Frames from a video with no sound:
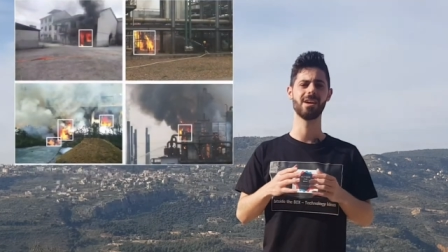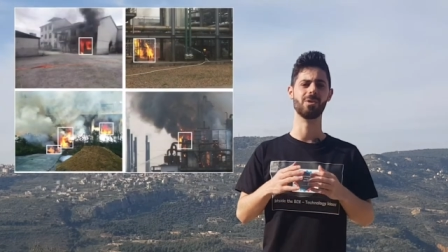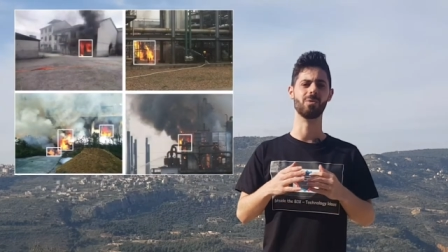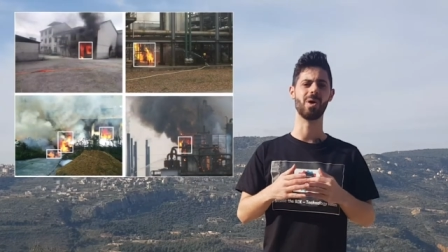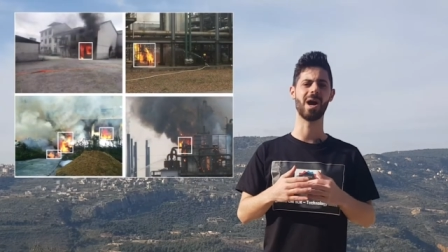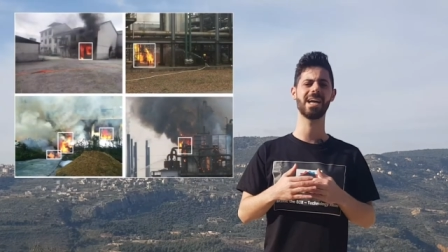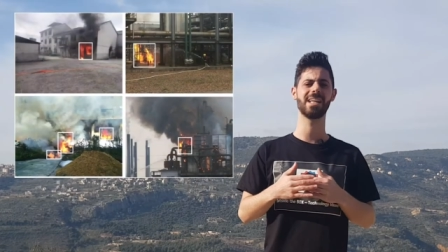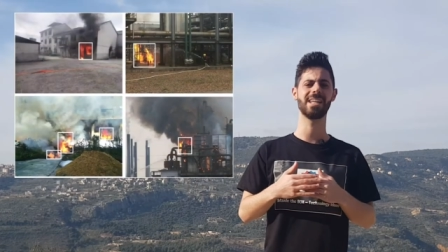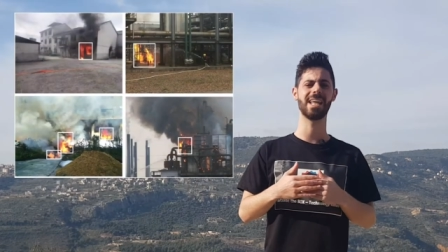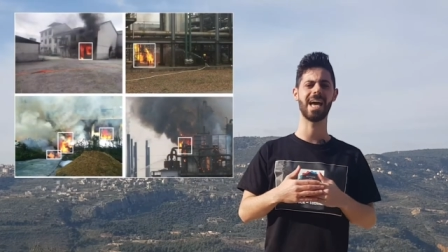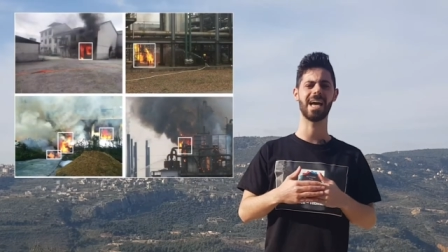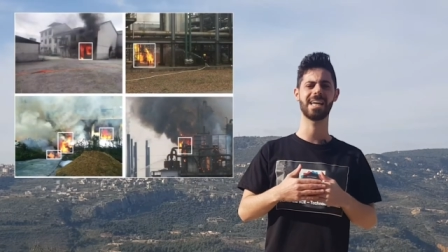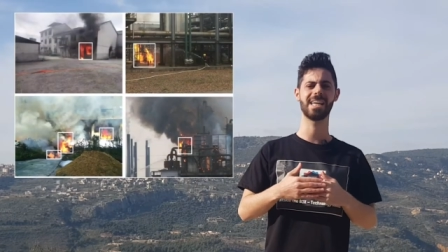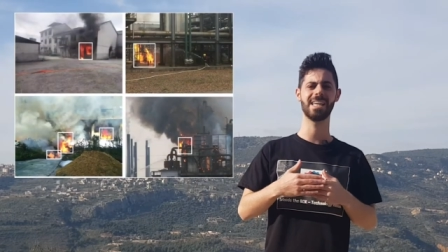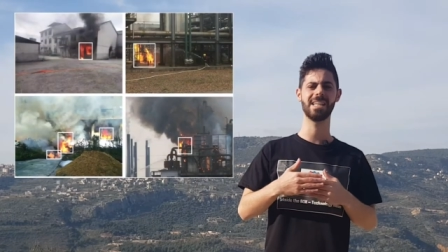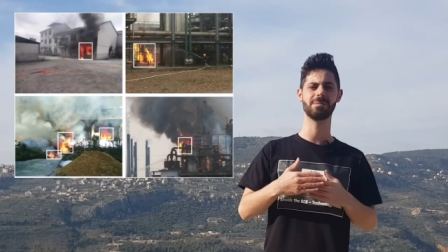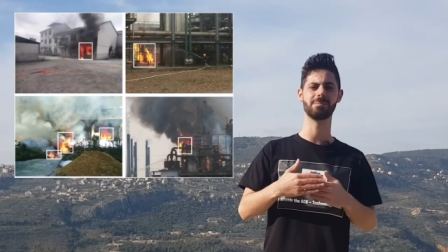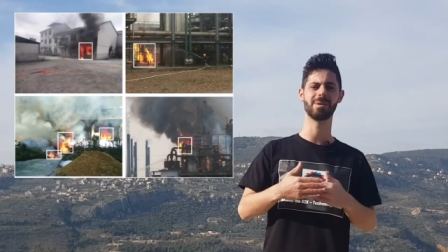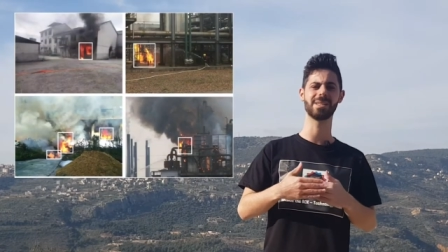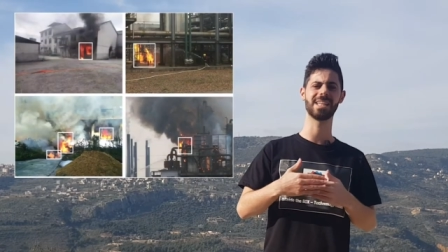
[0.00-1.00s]
وهيدي
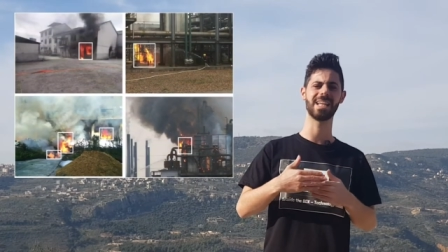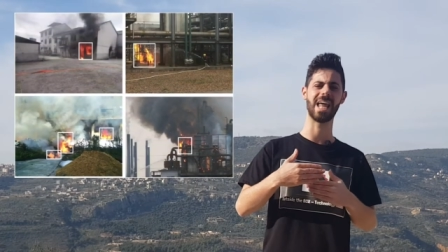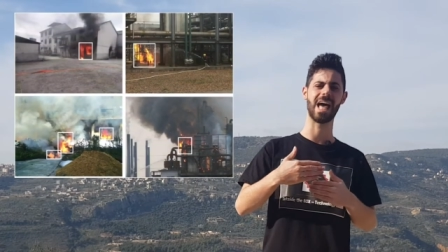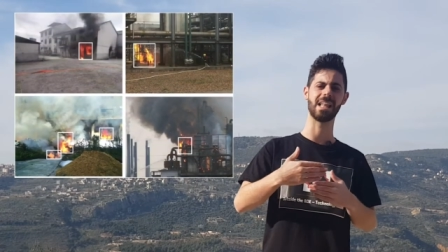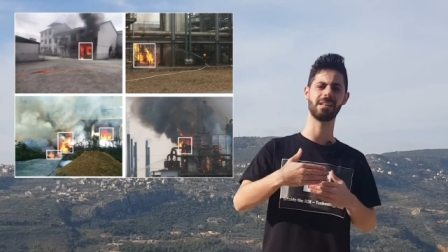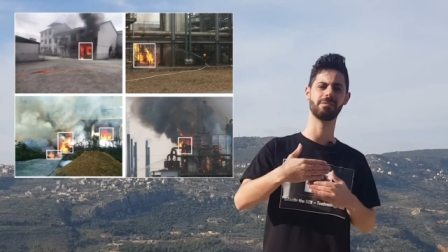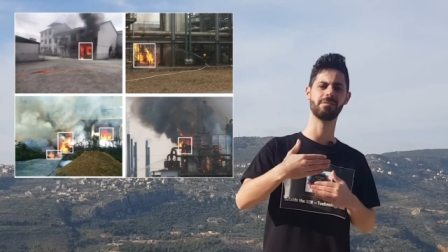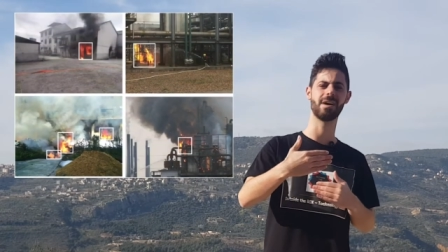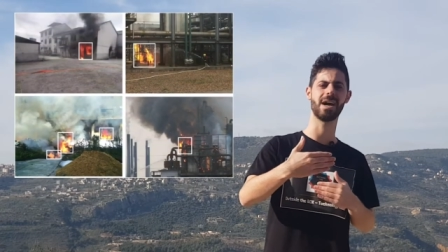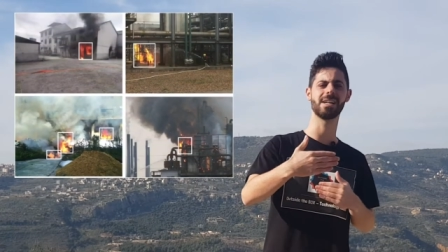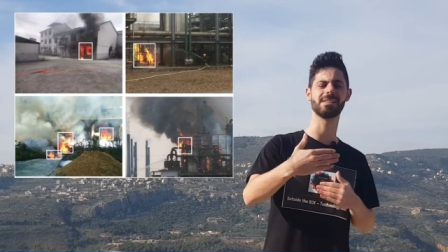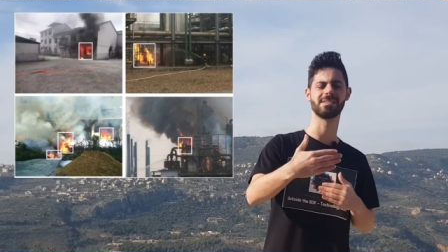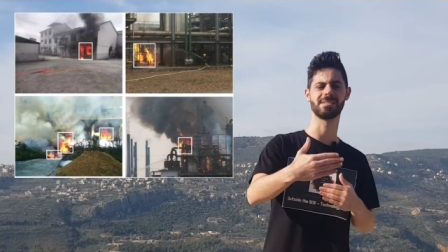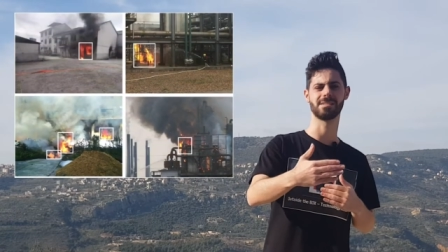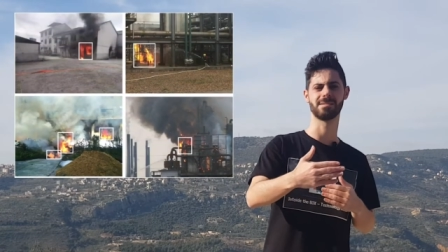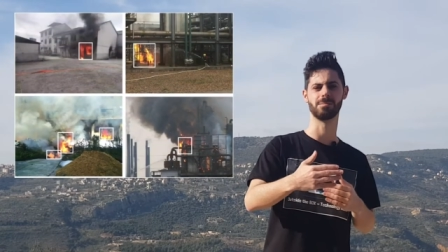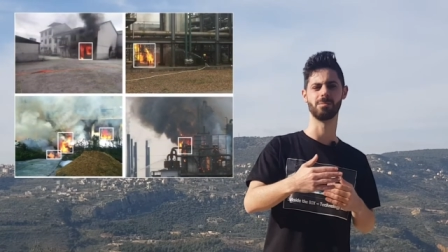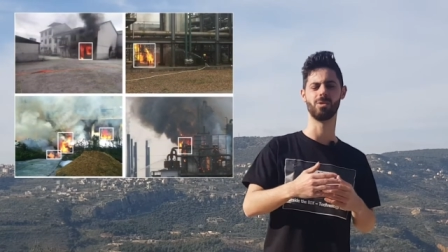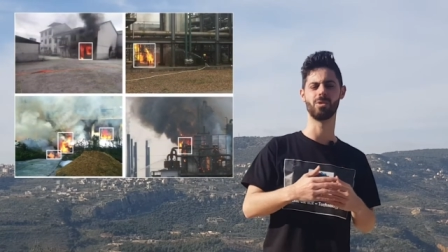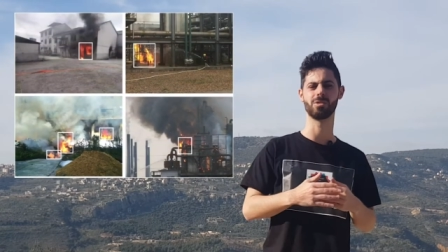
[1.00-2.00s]
اكيد مثل
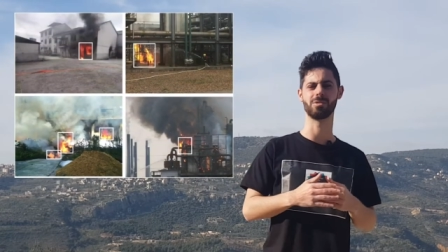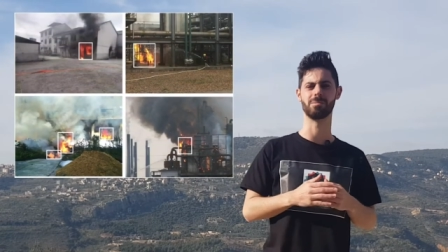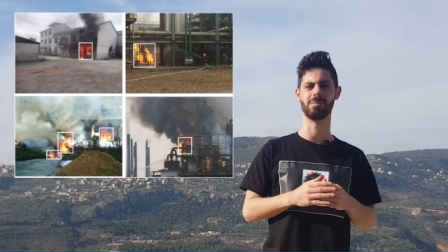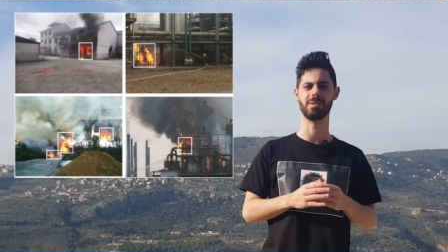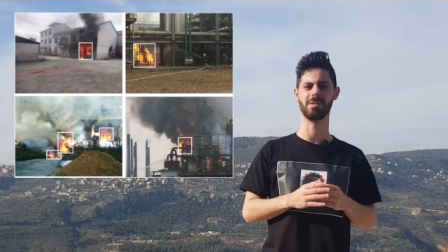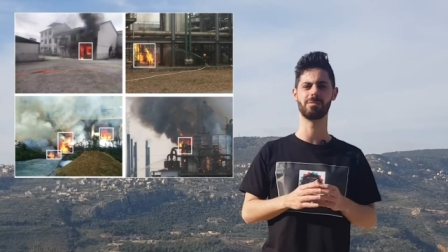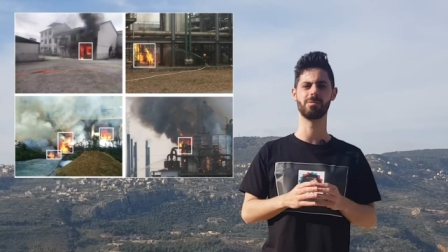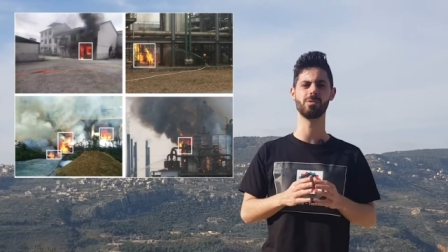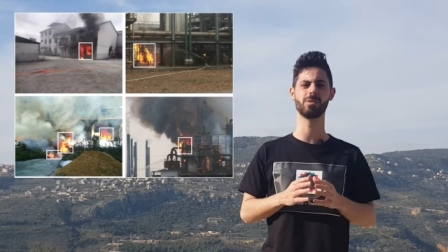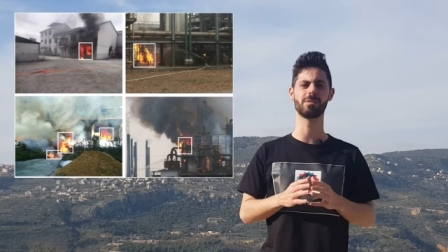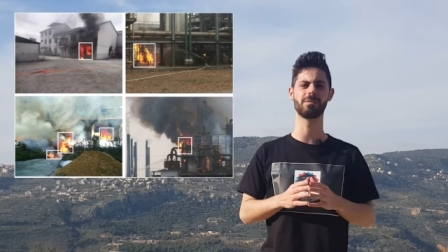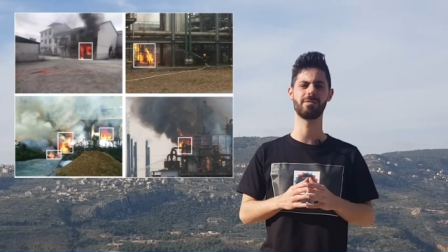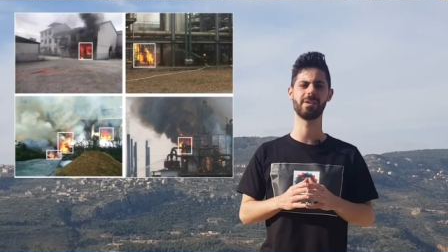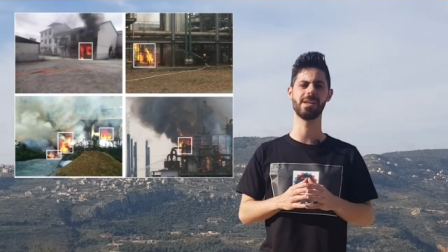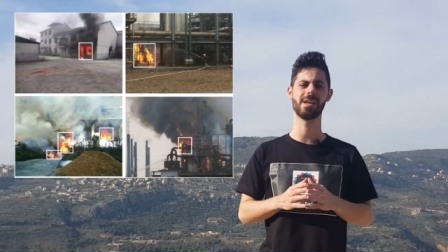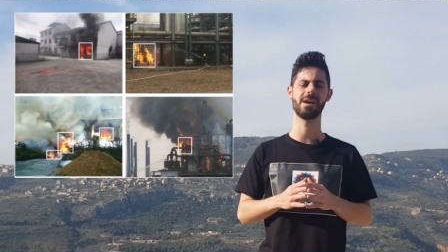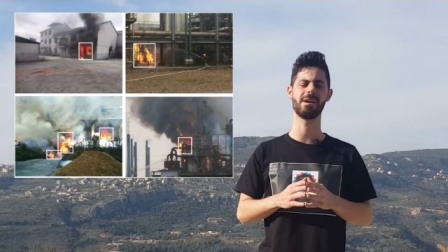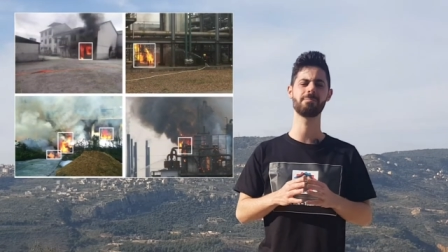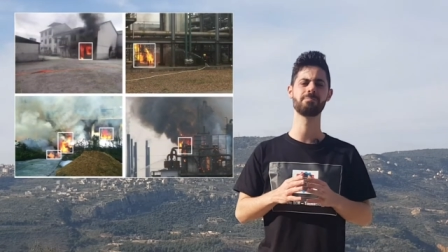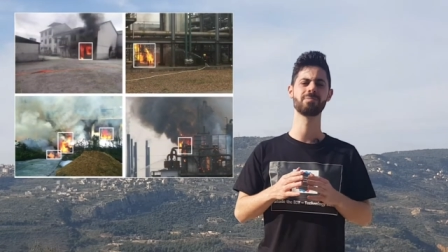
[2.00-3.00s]
ادفانس مود بنفوت
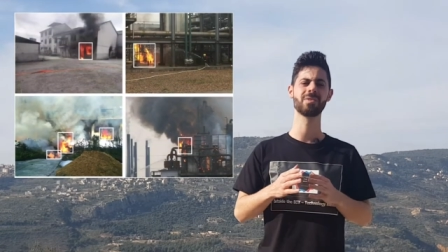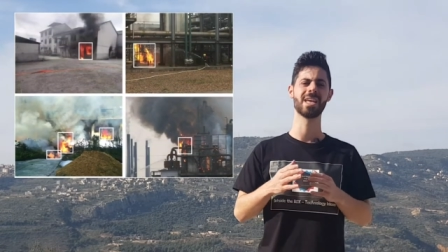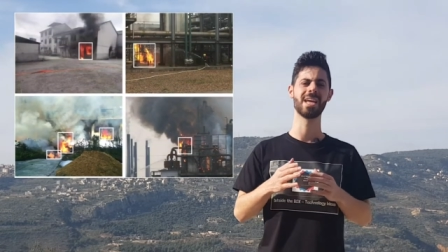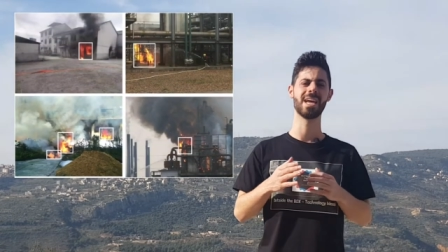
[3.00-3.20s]
فيها